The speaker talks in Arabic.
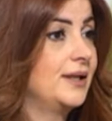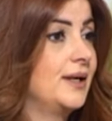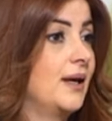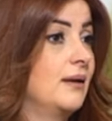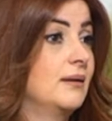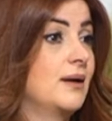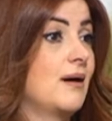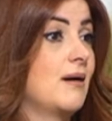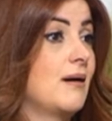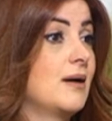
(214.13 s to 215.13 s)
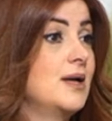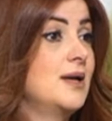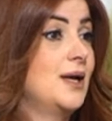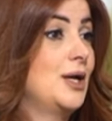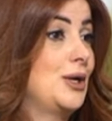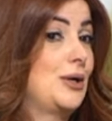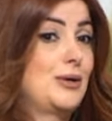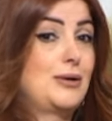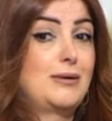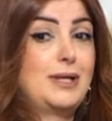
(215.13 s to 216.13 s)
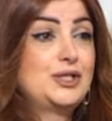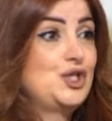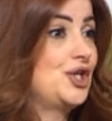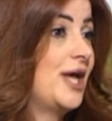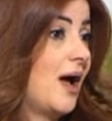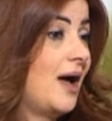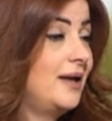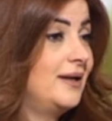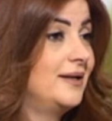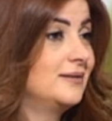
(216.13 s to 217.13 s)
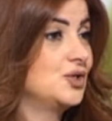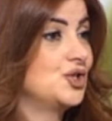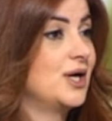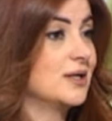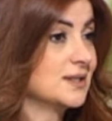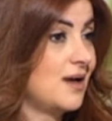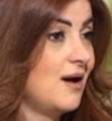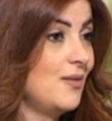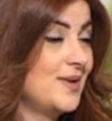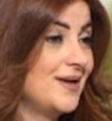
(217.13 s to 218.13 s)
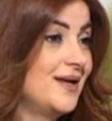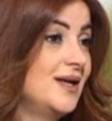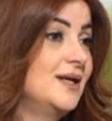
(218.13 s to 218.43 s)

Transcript: ان كان ك آه، تجاه اهلي تجاه اصحابي